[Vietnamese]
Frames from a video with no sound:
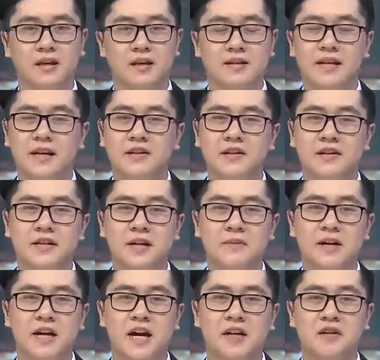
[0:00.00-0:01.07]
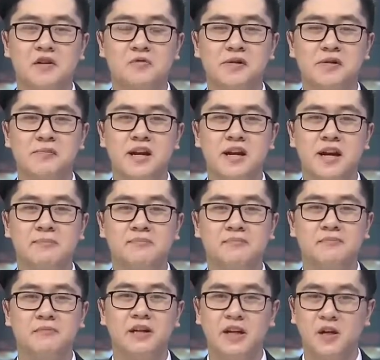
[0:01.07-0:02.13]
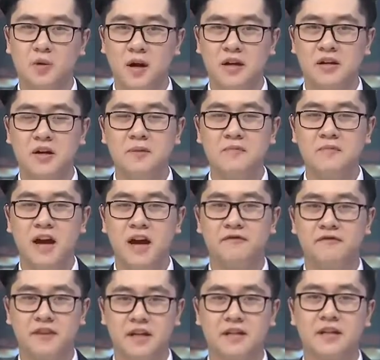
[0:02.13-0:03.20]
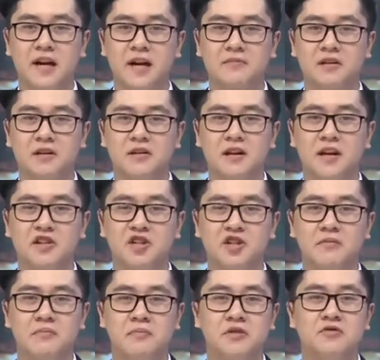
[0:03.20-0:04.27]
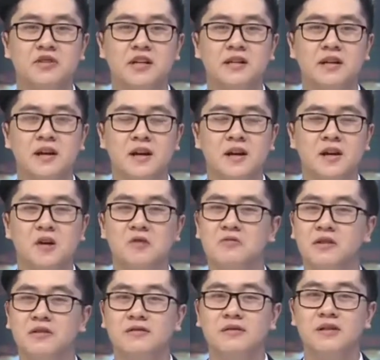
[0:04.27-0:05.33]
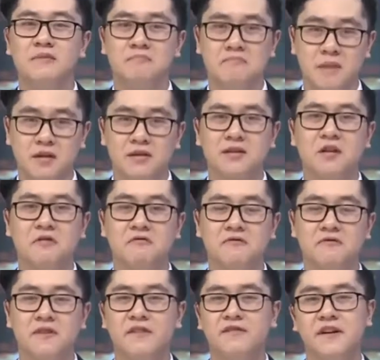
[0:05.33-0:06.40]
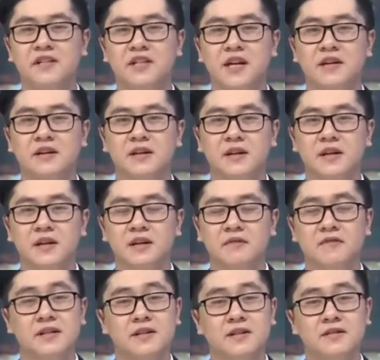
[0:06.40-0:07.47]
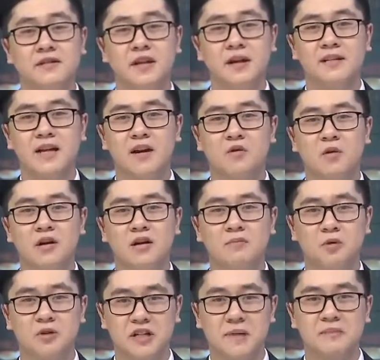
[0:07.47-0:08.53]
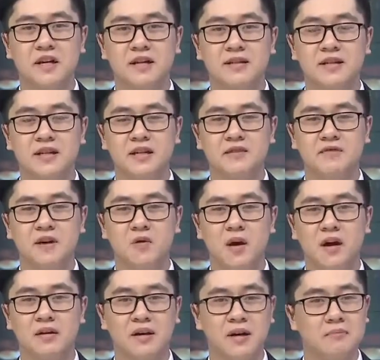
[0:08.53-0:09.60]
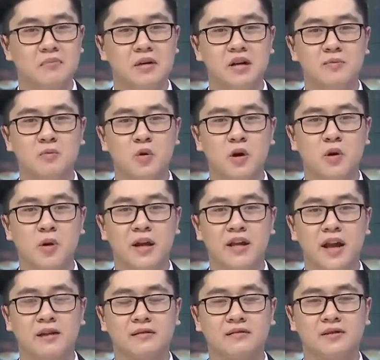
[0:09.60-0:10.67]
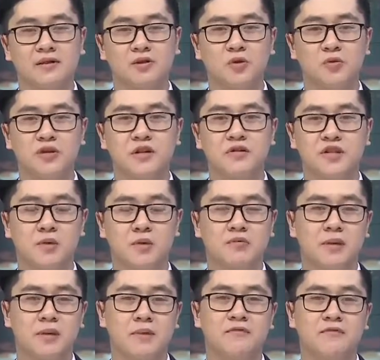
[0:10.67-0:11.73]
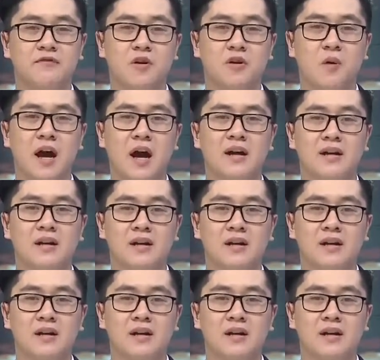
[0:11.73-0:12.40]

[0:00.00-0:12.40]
Ra đời năm 2015, liên hoan âm nhạc Việt Nam Connection Music không ngừng được mở rộng và phát triển. Với sự tham gia của hơn 100 nghệ sĩ và khoảng 50 buổi hòa nhạc được tổ chức trong 5 năm vừa qua.